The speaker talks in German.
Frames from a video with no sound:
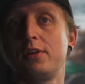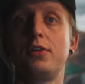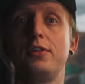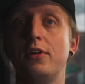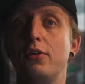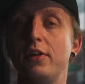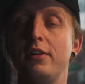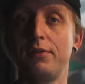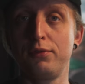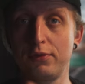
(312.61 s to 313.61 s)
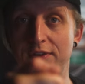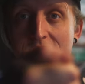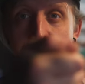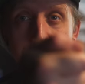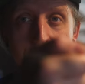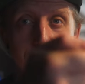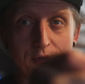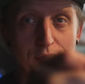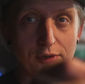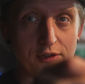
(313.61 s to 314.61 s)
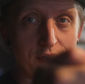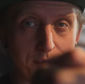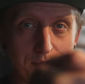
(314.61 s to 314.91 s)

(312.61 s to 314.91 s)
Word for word: Könnt auch interviewt werden, dann komme ich dazu euch